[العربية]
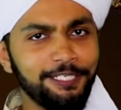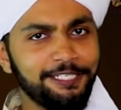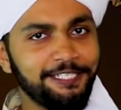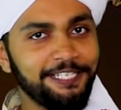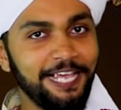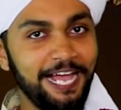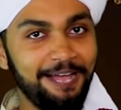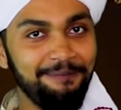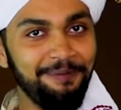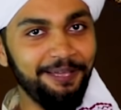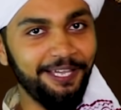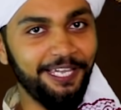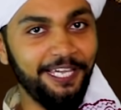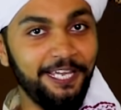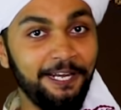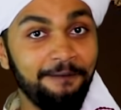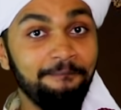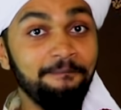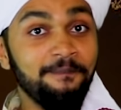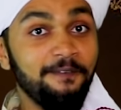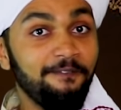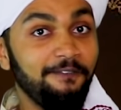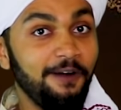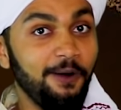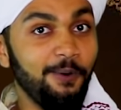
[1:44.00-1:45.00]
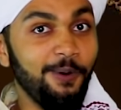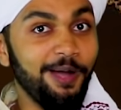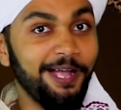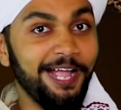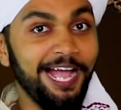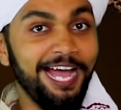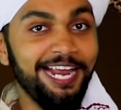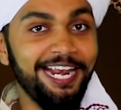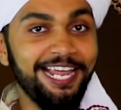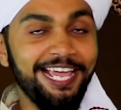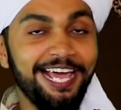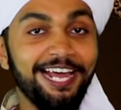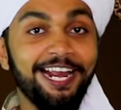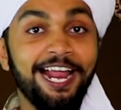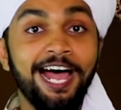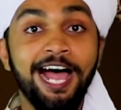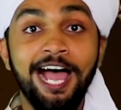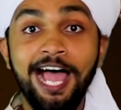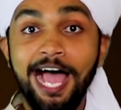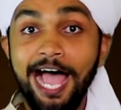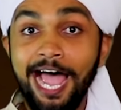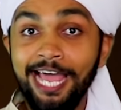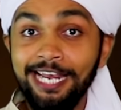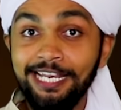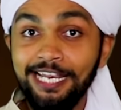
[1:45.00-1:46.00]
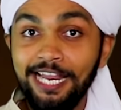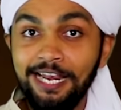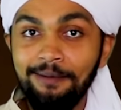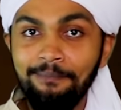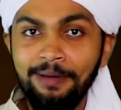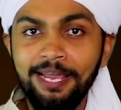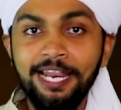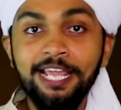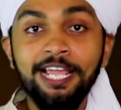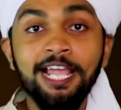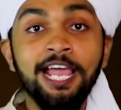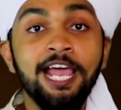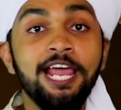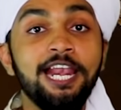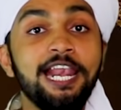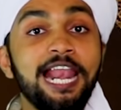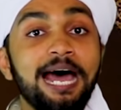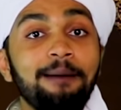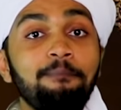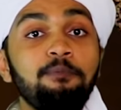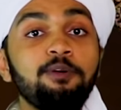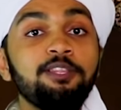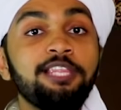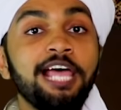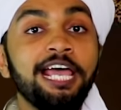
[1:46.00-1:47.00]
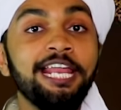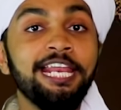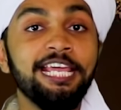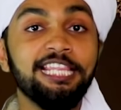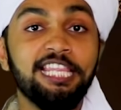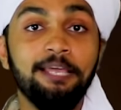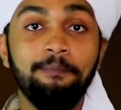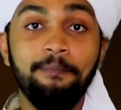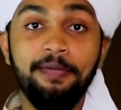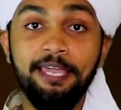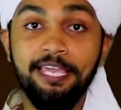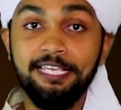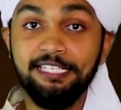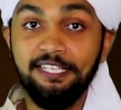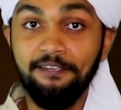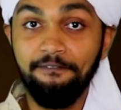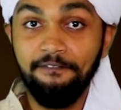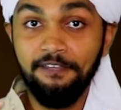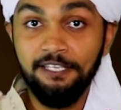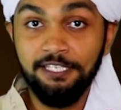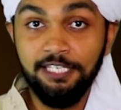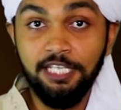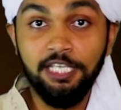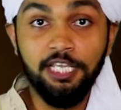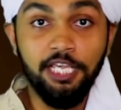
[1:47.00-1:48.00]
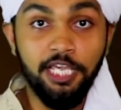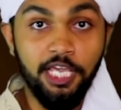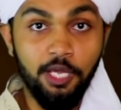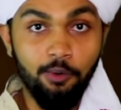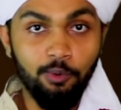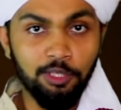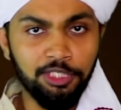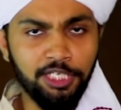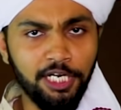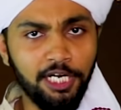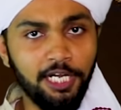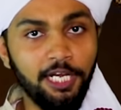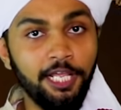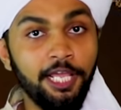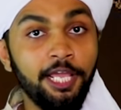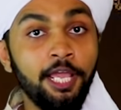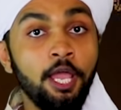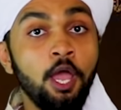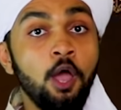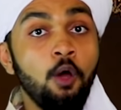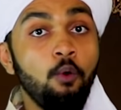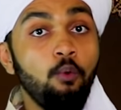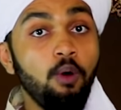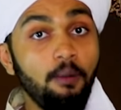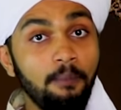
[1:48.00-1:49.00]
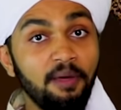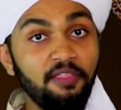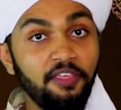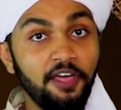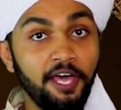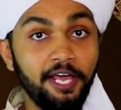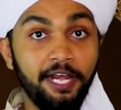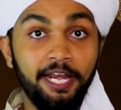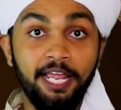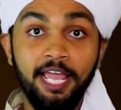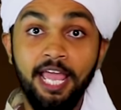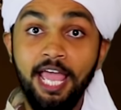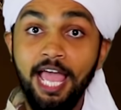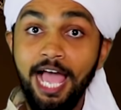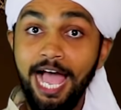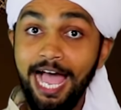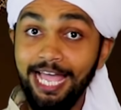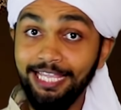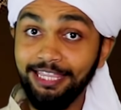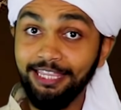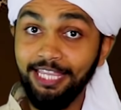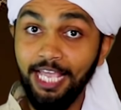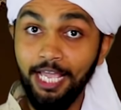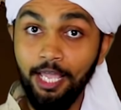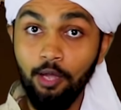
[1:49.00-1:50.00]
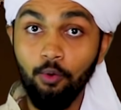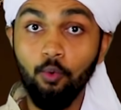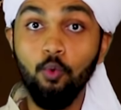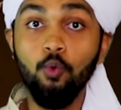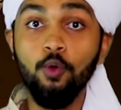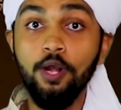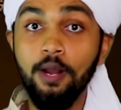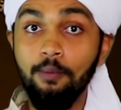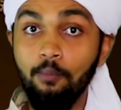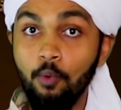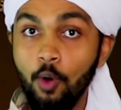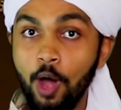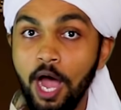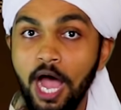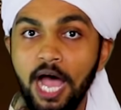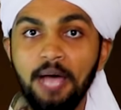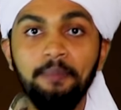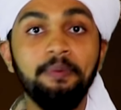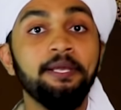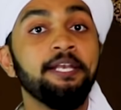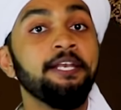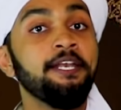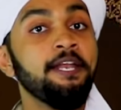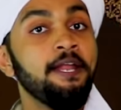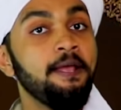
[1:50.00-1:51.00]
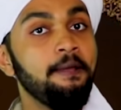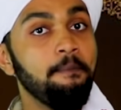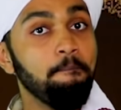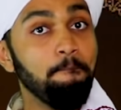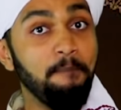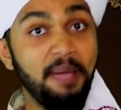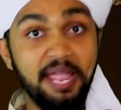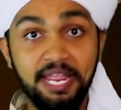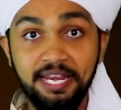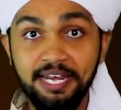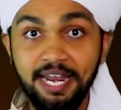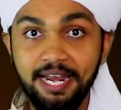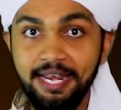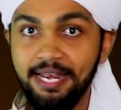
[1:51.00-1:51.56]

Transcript: السابقين فهو كان يرى أن الملك لابد أن يتميز في زيه وشكله ومظهره حتى يكون مهابا بين